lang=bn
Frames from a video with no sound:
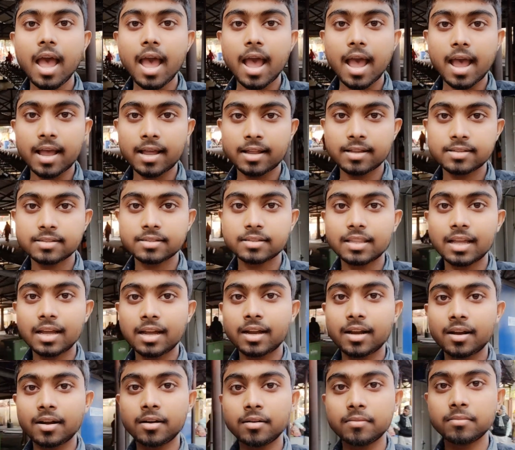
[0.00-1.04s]
অ্যান্ড
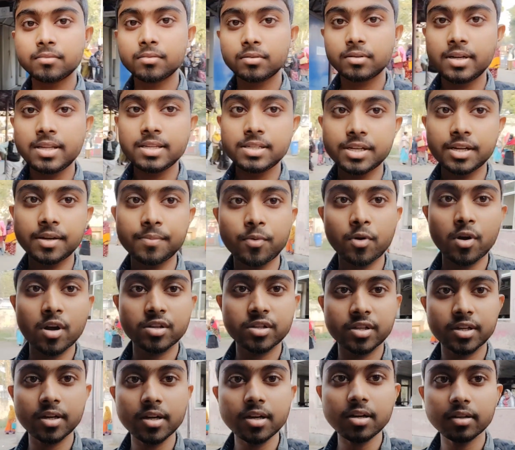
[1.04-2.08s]
তার নিচের
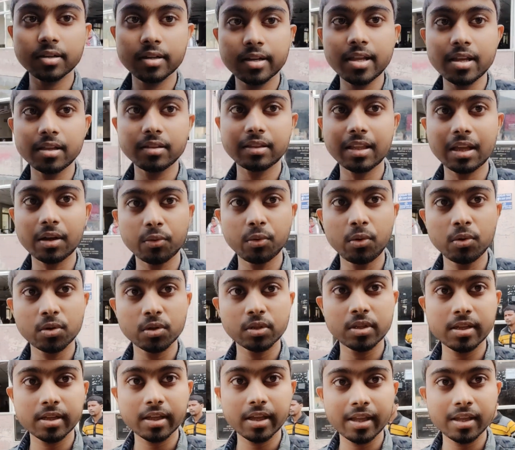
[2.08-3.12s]
বয়সের ঠিক তার উল্টো
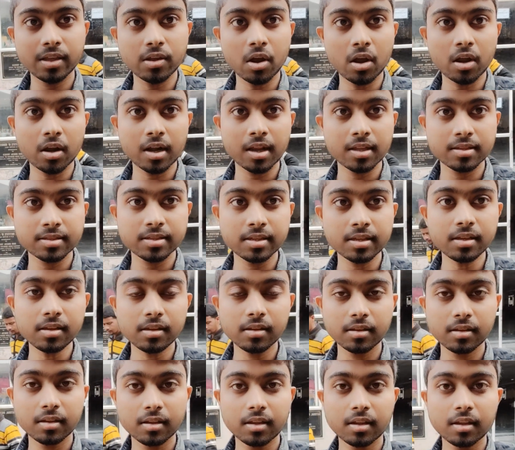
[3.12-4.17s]
দিকে এই ঘর আছে
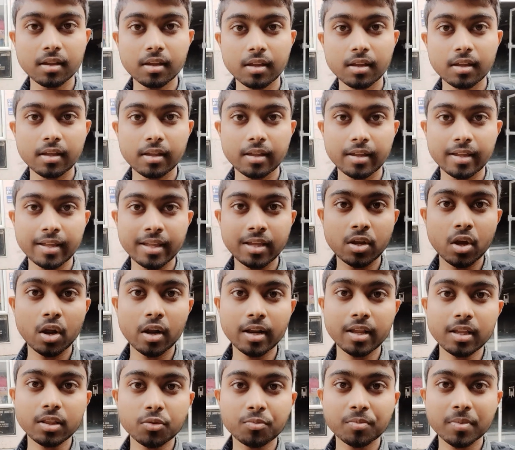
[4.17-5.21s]
এই
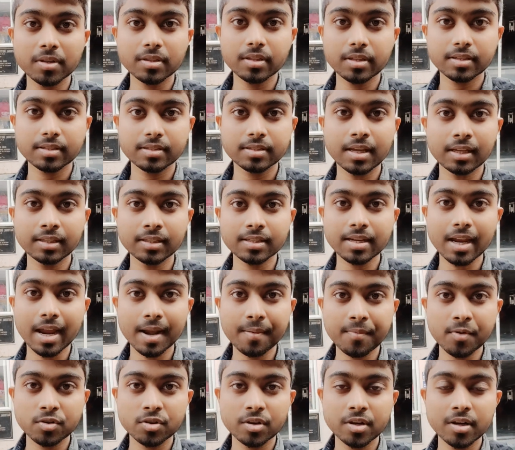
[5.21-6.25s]
ঘরে তোমরা যাদের ষাট
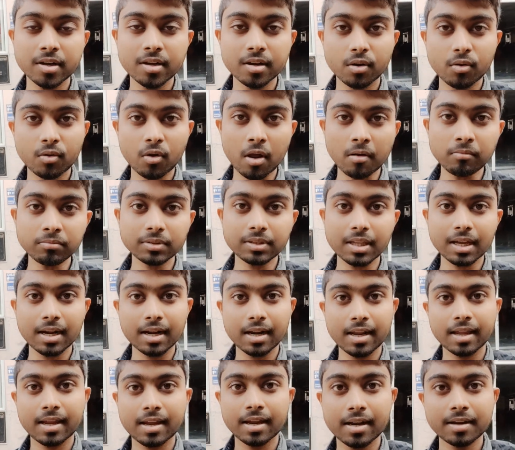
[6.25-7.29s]
বছরের কম তারা
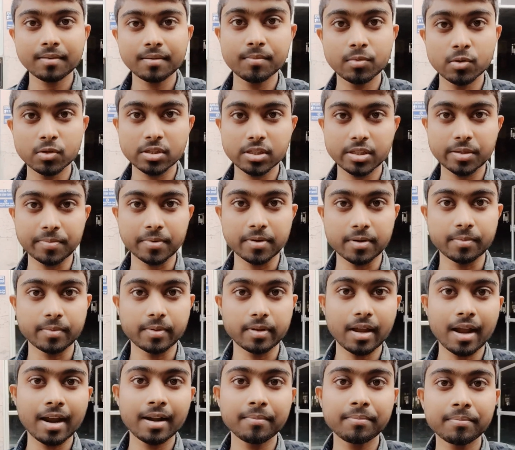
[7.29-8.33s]
এখানে বসতে পারবে
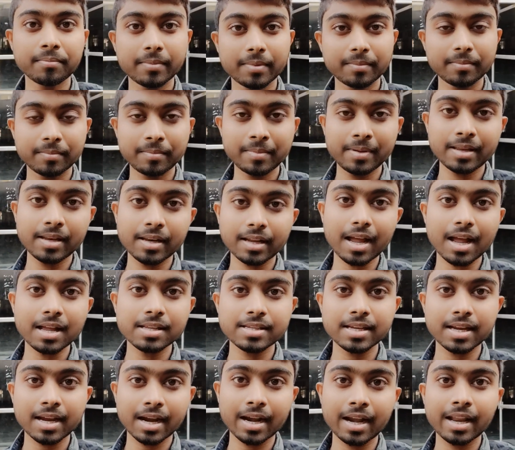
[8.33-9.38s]
অ্যান্ড মেন কাজ
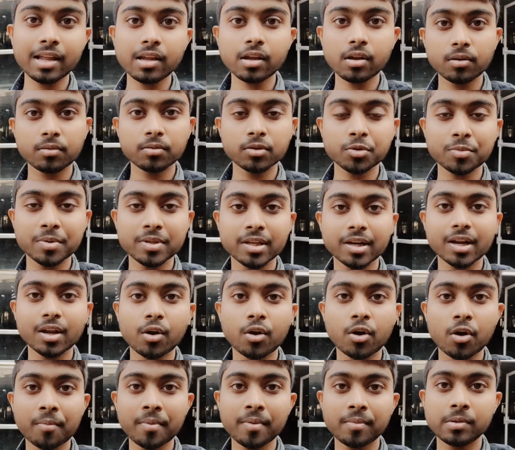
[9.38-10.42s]
এখানে তোমাদেরকে
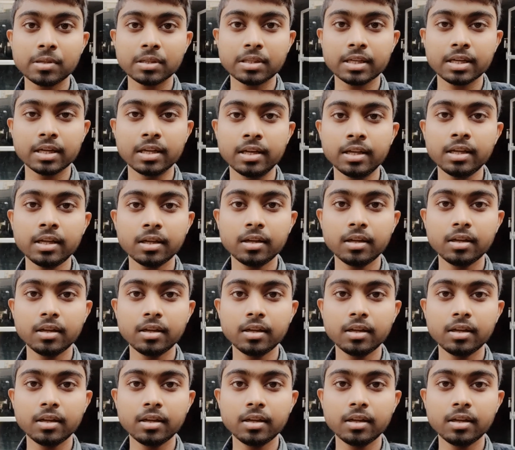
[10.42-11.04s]
হবে বলতে গেলে